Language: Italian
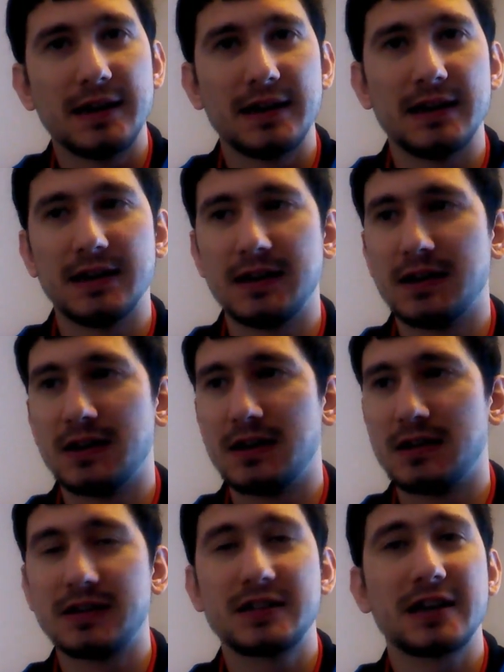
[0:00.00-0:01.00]

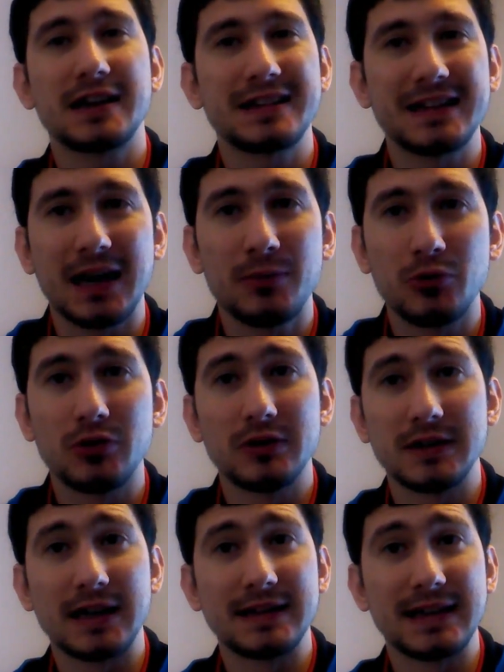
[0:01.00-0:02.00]
eh,
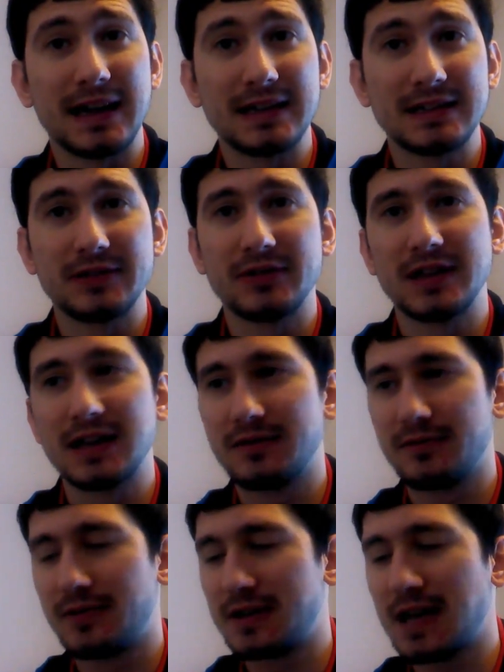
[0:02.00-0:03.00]
desecretiamo gli altri atti, ved
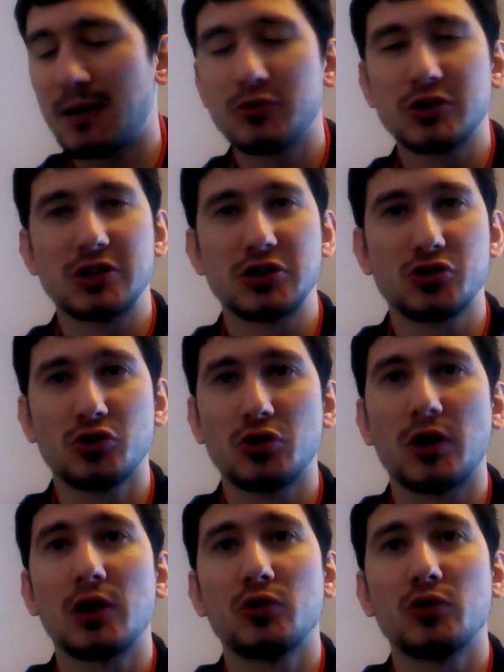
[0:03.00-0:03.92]
vediamo se ci sono.